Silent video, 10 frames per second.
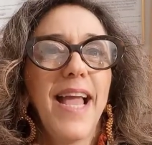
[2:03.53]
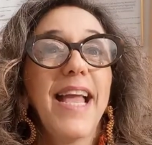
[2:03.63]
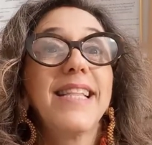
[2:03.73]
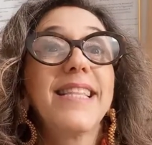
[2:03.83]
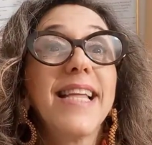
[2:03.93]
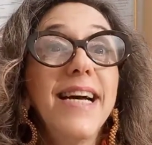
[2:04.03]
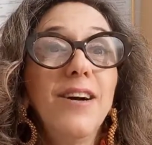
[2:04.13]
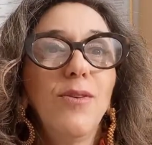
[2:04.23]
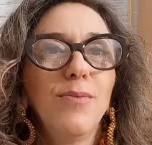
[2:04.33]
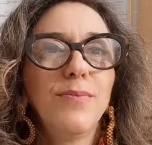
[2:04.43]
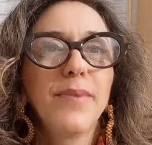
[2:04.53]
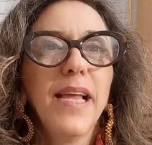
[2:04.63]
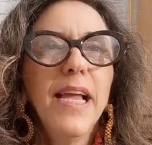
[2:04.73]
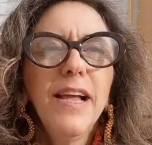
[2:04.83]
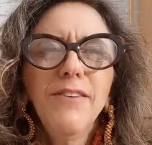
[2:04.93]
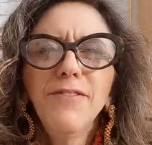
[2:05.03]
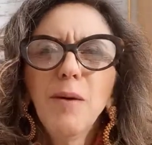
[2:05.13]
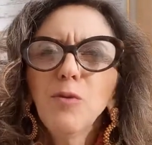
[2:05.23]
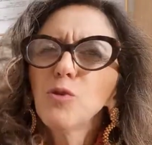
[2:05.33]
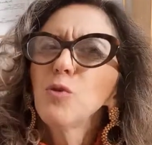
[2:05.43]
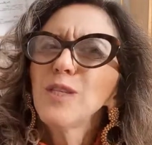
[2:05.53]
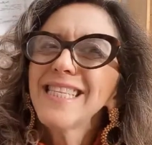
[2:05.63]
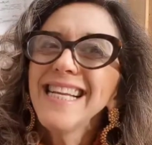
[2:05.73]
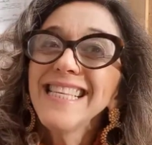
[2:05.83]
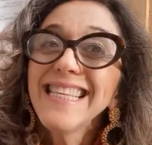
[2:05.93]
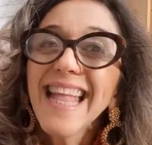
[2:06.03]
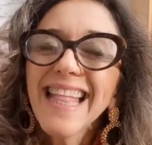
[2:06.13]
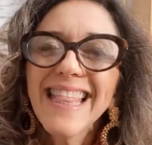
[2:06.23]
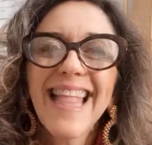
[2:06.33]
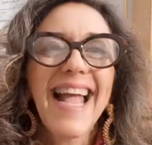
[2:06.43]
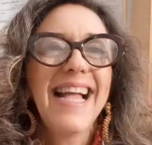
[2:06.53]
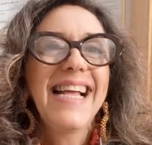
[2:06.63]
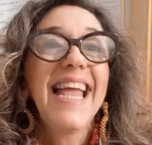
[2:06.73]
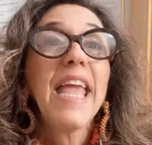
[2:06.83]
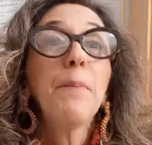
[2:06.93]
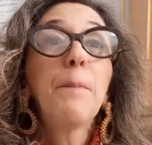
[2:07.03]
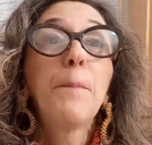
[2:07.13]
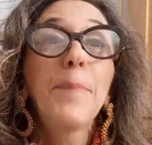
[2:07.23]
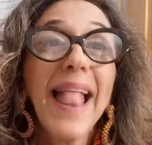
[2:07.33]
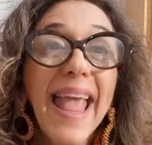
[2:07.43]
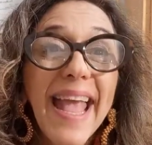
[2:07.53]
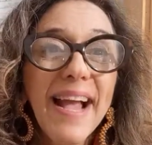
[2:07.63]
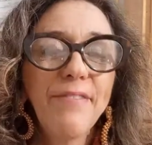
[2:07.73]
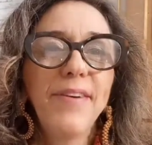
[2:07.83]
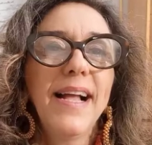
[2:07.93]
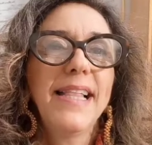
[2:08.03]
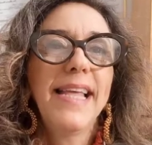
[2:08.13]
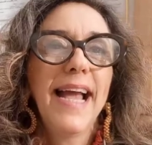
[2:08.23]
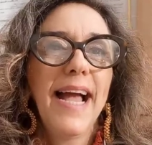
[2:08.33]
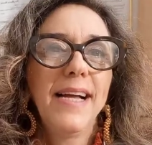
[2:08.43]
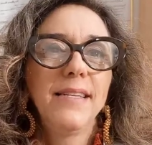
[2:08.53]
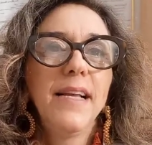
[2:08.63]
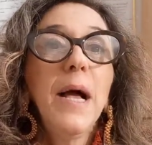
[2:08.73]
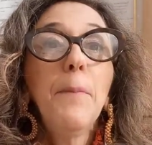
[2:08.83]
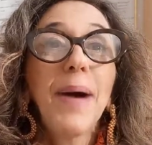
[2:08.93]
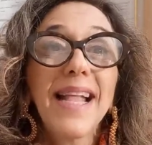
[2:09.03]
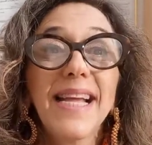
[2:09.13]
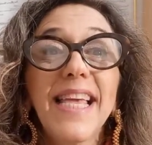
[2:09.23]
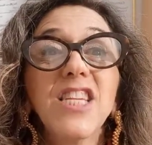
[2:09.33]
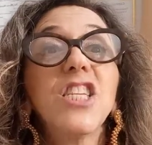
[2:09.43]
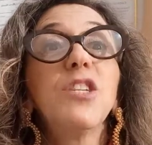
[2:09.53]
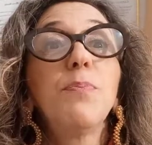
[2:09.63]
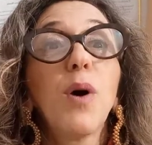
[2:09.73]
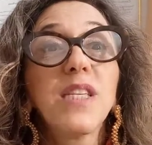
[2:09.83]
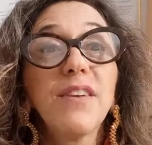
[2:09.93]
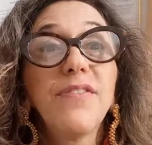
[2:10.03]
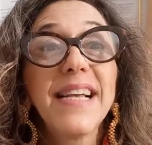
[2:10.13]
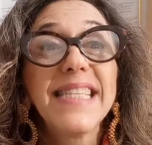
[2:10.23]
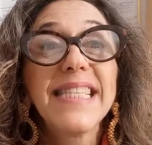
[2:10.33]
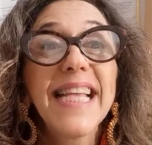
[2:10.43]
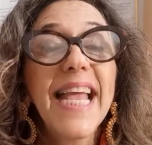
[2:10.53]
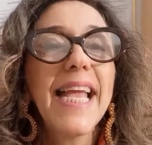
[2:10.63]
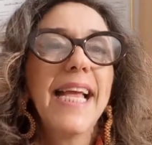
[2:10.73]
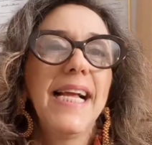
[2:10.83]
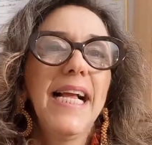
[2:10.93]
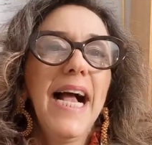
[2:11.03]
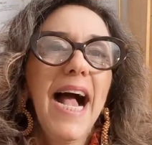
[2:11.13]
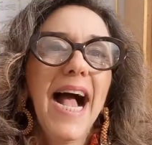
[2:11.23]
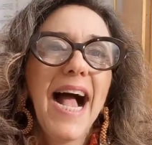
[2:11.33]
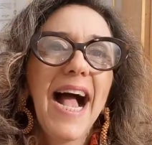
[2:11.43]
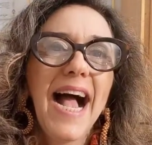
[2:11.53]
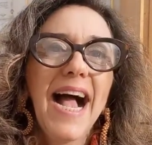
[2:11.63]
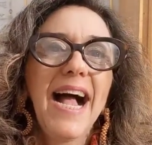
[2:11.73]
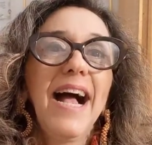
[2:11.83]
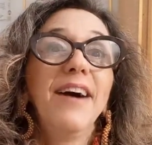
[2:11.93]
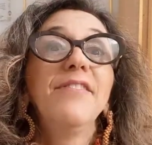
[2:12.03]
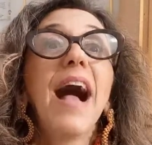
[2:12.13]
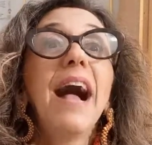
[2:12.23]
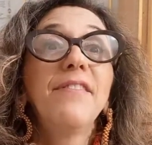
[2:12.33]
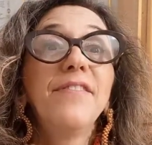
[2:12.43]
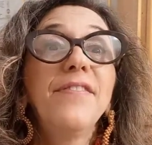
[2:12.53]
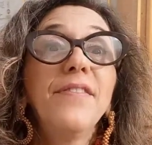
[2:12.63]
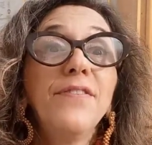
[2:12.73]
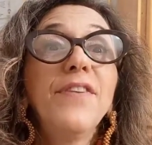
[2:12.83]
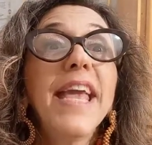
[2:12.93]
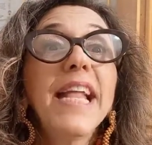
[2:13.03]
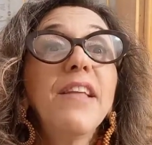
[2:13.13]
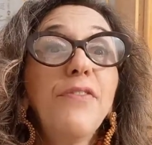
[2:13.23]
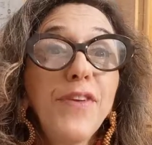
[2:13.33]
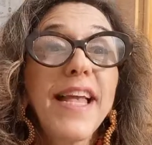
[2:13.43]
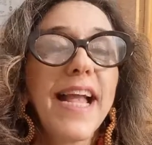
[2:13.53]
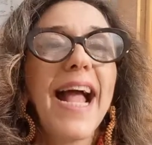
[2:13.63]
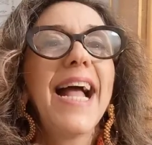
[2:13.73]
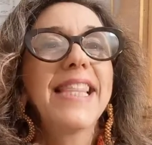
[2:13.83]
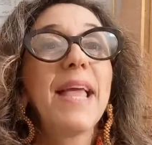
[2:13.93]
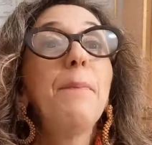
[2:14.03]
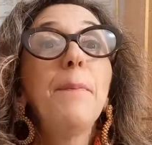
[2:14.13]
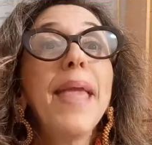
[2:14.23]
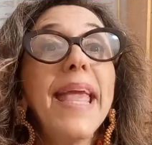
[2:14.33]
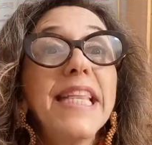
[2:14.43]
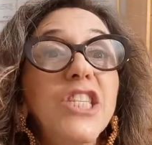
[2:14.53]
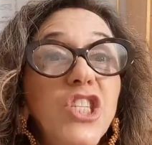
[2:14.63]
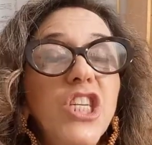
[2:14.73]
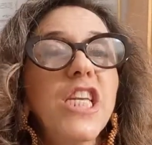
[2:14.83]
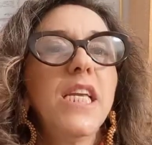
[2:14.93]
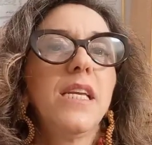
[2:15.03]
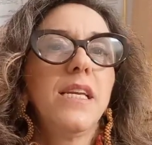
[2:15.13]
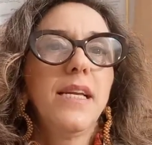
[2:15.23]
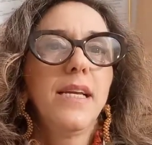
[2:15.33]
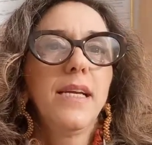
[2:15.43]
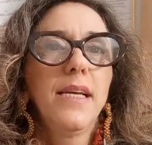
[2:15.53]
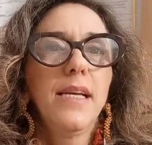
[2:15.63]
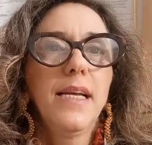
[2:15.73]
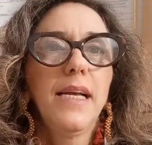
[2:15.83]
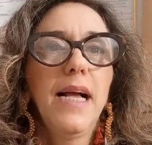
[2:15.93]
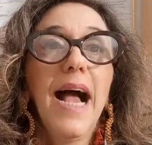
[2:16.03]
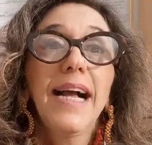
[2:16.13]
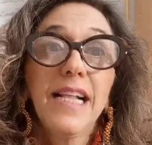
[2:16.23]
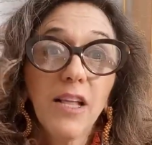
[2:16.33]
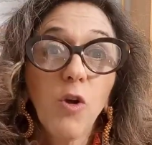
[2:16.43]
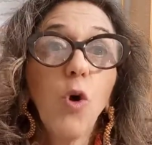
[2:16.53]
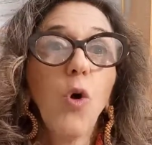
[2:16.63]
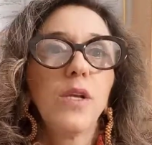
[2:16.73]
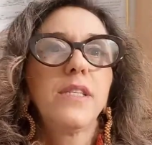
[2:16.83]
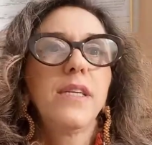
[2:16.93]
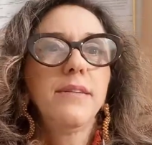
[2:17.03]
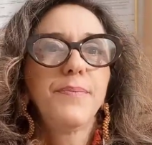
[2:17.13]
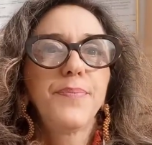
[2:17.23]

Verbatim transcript: Então, vamos nos antenar em pré-avaliar para que a gente possa fazer a, a verificar, né, medir a glicose